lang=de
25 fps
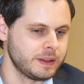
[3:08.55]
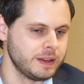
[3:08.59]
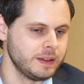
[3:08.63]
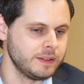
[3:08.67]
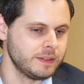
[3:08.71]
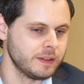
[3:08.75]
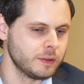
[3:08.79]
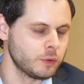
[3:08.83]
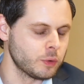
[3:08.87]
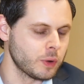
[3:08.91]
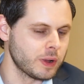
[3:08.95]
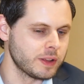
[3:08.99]
die
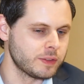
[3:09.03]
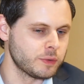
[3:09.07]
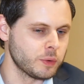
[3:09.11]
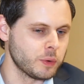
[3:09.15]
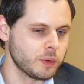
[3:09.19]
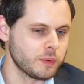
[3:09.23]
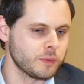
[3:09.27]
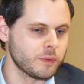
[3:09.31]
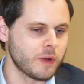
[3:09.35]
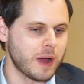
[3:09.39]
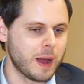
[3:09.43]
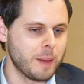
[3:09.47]

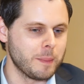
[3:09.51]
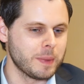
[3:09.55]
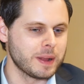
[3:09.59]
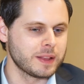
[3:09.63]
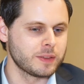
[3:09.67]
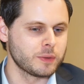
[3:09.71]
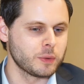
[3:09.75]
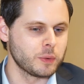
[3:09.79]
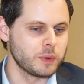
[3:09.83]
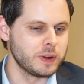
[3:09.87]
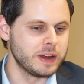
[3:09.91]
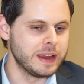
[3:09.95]
Situation, wo
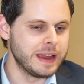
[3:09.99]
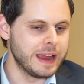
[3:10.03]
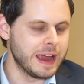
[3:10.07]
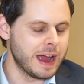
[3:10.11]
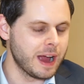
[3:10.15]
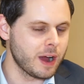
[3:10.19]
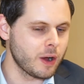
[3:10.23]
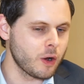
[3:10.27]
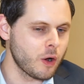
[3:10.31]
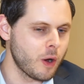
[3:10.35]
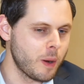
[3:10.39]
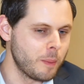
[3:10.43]
Amazon
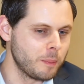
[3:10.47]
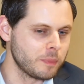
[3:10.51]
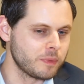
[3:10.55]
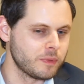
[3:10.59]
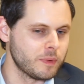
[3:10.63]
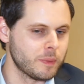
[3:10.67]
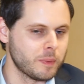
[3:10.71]
herkommt,